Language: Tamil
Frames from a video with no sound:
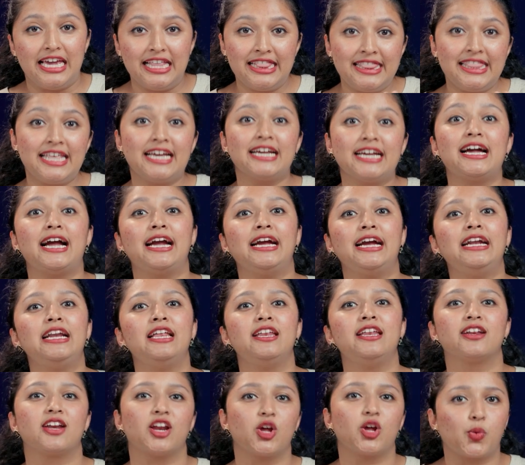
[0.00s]
இந்த
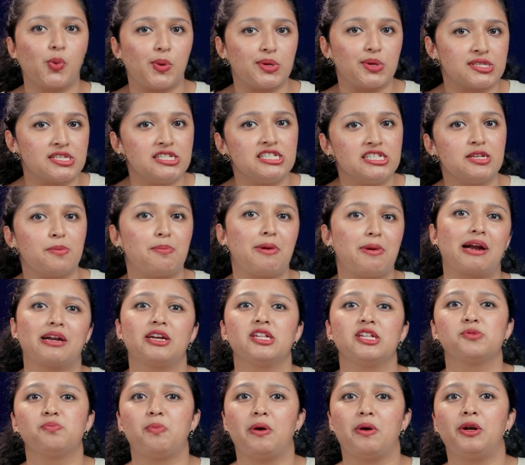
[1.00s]
கைடில் இருக்கிற கொஸ்டின்ஸை
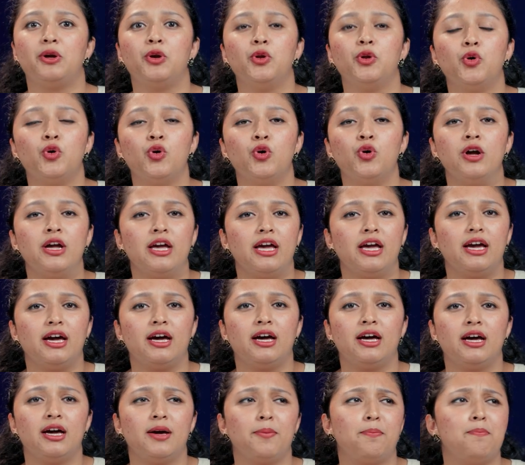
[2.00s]
ப்ராக்டிஸ் பண்ணணும்
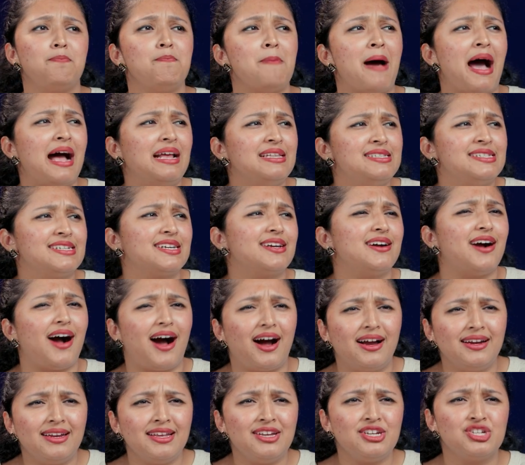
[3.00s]
மேத்ஸுக்கு
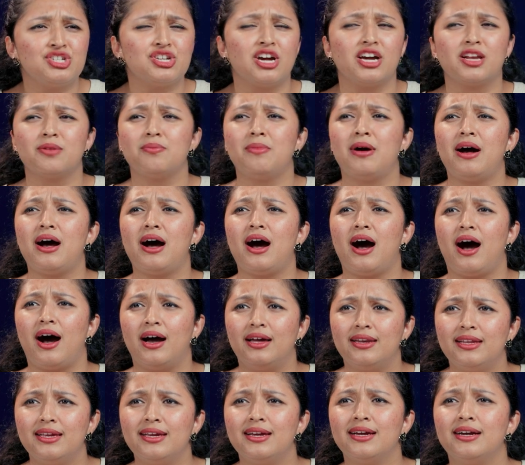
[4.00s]
ஆடி சர்மா
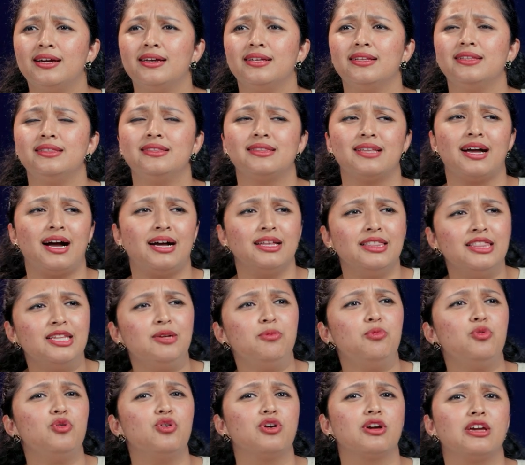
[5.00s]
அரிஹந்த் அந்த
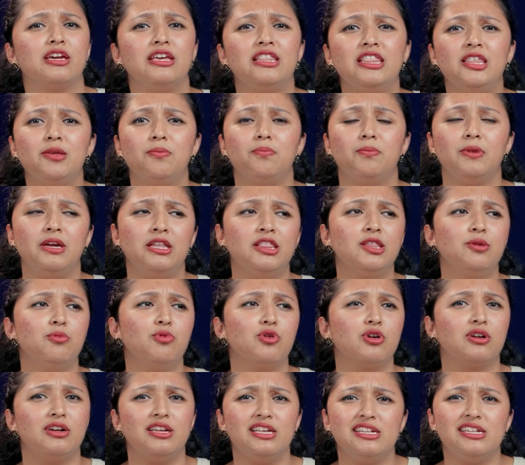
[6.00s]
புக் இந்த இந்த
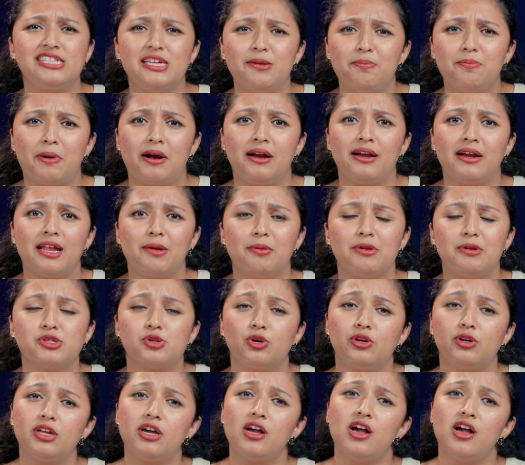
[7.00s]
புக் டிசி பாண்டே
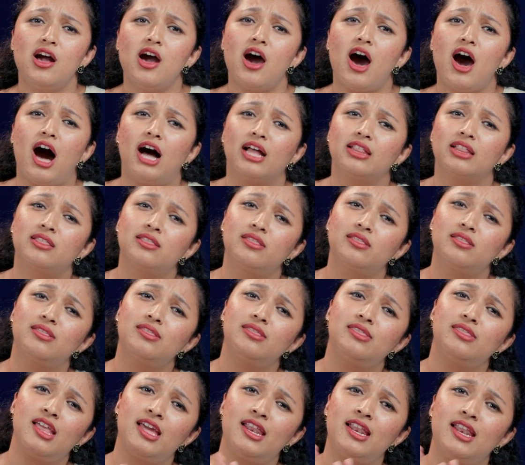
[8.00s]
அப்படின்னு சொல்லிட்டு
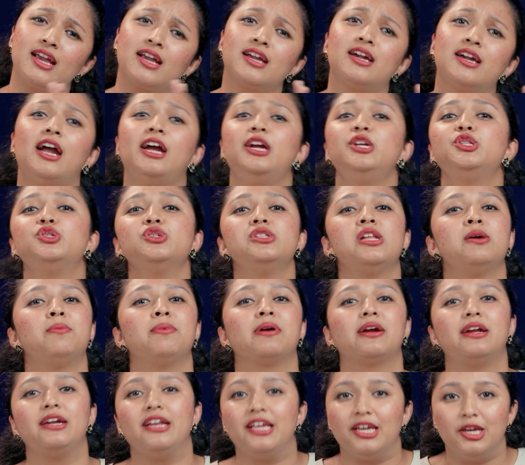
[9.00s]
அத்தனை கைட்ஸும்
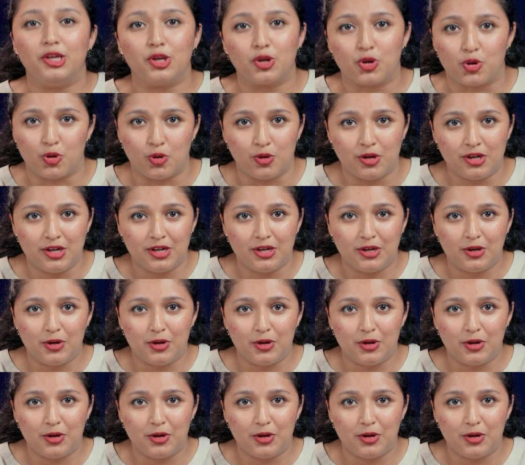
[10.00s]
நம்மக்கிட்ட இருக்கும்